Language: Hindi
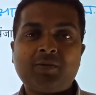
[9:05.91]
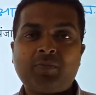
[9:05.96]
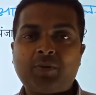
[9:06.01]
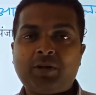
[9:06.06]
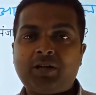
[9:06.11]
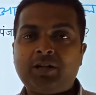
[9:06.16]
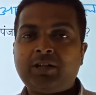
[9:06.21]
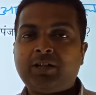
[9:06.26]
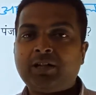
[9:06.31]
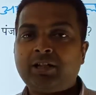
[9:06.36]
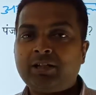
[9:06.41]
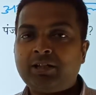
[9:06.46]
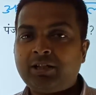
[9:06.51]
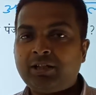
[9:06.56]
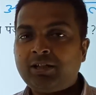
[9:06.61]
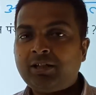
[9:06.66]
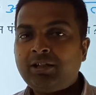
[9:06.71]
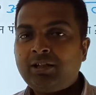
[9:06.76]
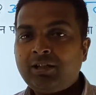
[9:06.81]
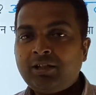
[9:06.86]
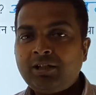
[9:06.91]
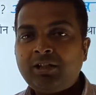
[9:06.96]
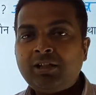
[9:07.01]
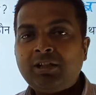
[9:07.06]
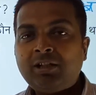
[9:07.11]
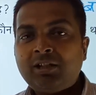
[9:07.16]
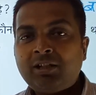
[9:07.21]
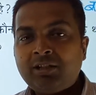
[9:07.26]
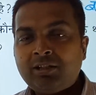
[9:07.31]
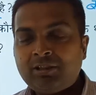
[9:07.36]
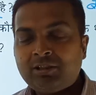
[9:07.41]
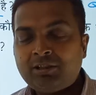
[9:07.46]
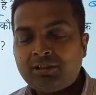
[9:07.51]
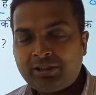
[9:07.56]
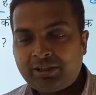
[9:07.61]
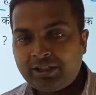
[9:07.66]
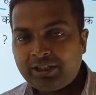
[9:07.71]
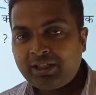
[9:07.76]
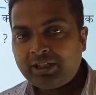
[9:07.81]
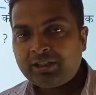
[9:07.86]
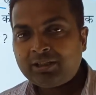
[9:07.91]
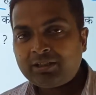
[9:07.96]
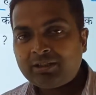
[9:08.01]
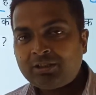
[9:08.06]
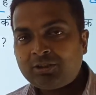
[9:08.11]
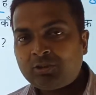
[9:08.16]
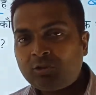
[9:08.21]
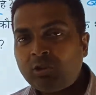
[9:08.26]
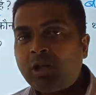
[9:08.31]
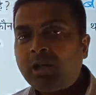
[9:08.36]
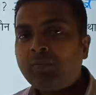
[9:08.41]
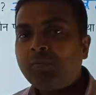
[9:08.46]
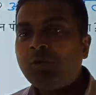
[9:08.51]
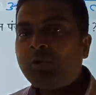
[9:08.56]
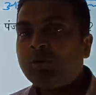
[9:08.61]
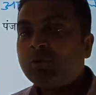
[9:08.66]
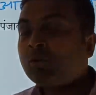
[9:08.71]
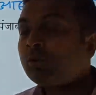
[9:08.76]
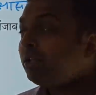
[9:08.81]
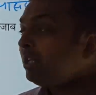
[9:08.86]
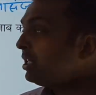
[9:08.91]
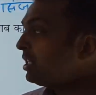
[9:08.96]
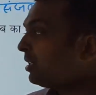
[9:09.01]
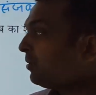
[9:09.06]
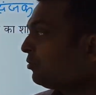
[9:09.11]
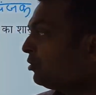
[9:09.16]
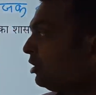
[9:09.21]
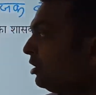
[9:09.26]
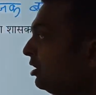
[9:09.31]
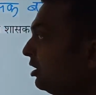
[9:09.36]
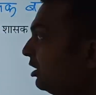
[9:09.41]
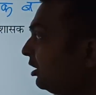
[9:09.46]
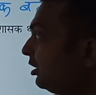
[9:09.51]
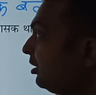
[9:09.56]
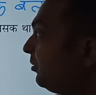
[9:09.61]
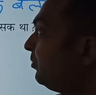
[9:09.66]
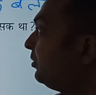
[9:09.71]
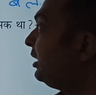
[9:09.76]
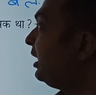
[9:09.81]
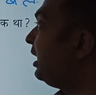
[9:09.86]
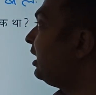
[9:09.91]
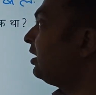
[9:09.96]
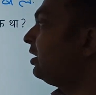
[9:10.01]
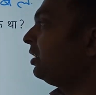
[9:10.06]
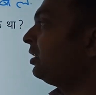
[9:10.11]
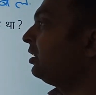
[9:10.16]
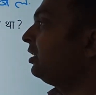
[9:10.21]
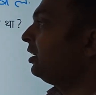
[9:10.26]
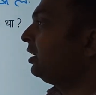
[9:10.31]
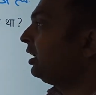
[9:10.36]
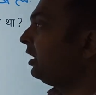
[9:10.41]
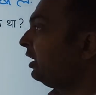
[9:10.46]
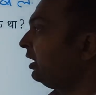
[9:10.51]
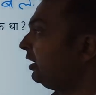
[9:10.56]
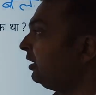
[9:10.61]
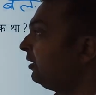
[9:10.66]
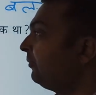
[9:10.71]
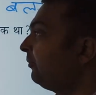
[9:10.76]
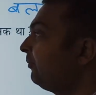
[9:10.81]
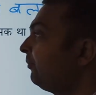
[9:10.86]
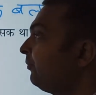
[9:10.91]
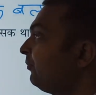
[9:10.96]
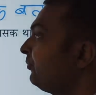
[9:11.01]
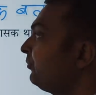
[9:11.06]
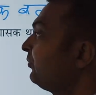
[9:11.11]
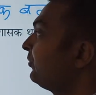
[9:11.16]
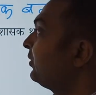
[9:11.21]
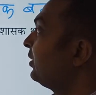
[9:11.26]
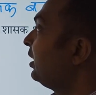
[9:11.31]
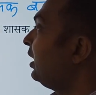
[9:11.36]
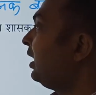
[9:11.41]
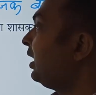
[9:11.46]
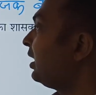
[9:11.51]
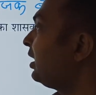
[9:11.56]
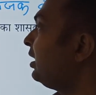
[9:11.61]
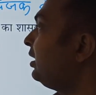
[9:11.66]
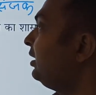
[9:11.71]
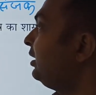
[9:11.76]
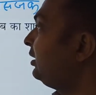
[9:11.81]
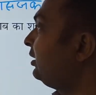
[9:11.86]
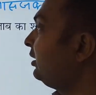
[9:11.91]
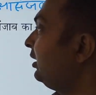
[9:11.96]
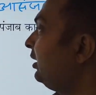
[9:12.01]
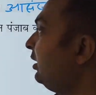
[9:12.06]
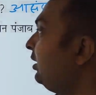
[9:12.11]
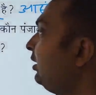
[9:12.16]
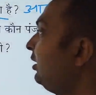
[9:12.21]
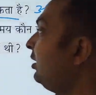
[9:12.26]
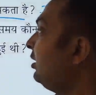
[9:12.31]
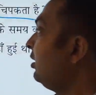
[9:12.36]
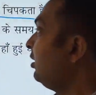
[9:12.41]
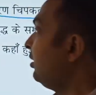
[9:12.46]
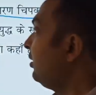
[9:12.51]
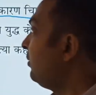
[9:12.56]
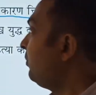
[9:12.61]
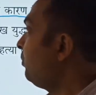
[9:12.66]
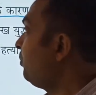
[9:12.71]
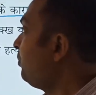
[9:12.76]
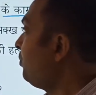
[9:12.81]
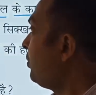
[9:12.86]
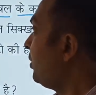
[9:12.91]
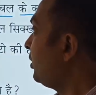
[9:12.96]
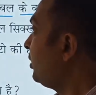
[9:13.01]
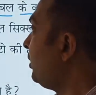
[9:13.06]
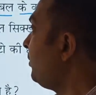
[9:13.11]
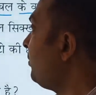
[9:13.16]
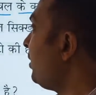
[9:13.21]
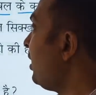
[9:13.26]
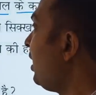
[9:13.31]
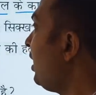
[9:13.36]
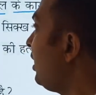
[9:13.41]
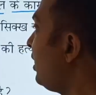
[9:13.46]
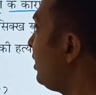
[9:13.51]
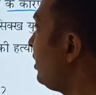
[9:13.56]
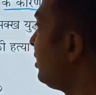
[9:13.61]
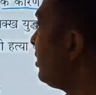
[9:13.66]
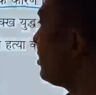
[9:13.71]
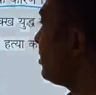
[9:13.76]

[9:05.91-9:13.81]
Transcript: से पढ़ने के लिए ठीक है तो हम लोगों को ये सब चीज़ एकदम ध्यान रखने का है अगला देखते हैं प्रथम आंग्ल